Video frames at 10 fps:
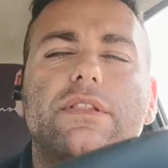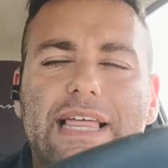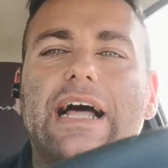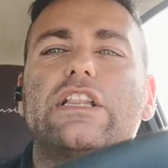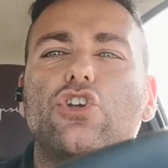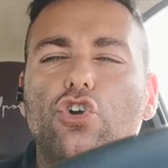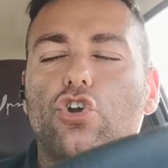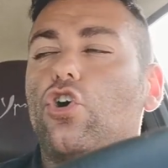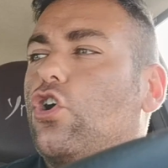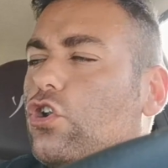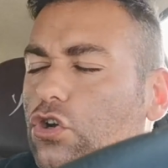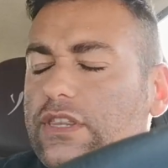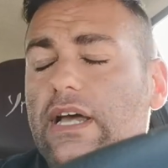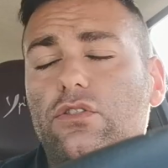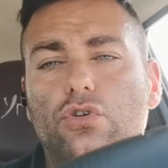tanto orgoglio,
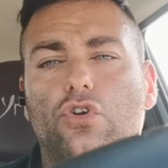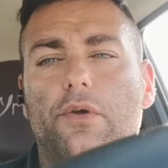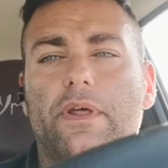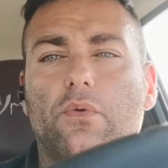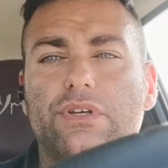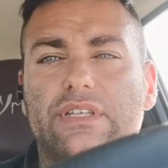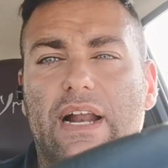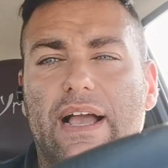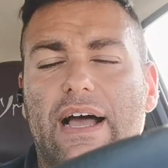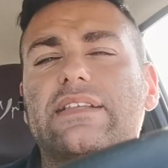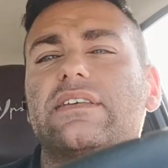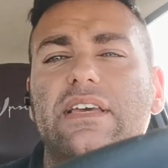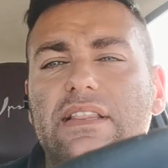tanto onore per questi ragazzi.